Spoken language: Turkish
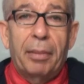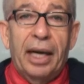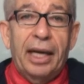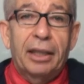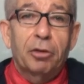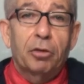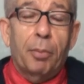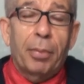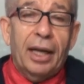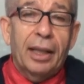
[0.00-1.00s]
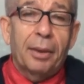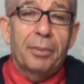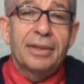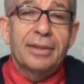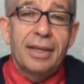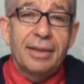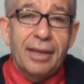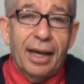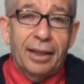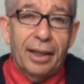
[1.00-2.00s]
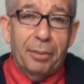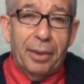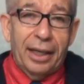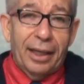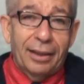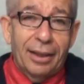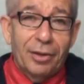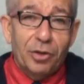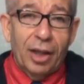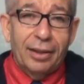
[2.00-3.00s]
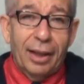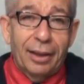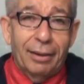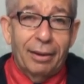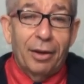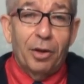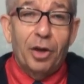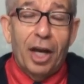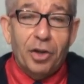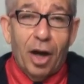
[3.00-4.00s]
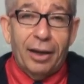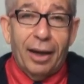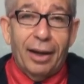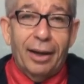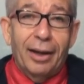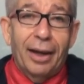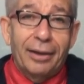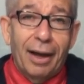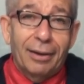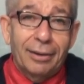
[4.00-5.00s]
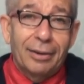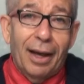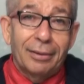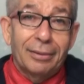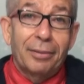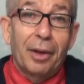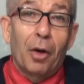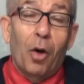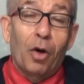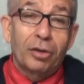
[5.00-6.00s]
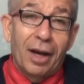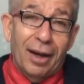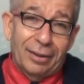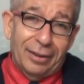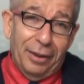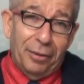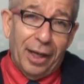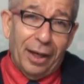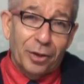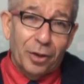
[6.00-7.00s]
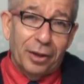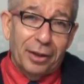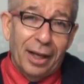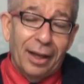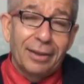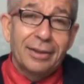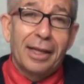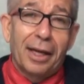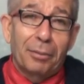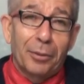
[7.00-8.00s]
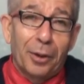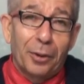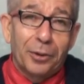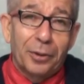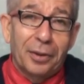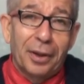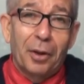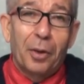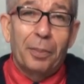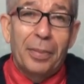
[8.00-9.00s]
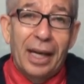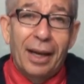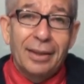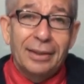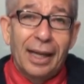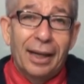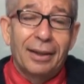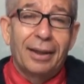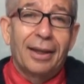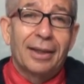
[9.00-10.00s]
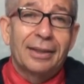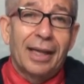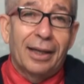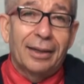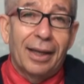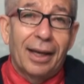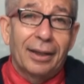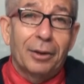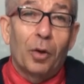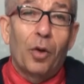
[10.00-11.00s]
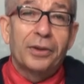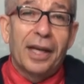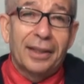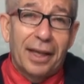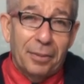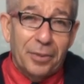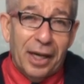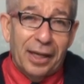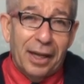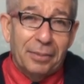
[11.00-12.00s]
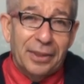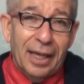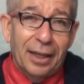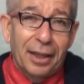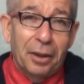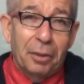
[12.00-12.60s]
Bereketli topraklarımın siz saygıdeğer bereketli insanları Yaşar Kara ile Yankı'dan OTA TV aracılığıyla selamlar olsun. Bilhassa saygıdeğer Kozanlı hemşerilerimize.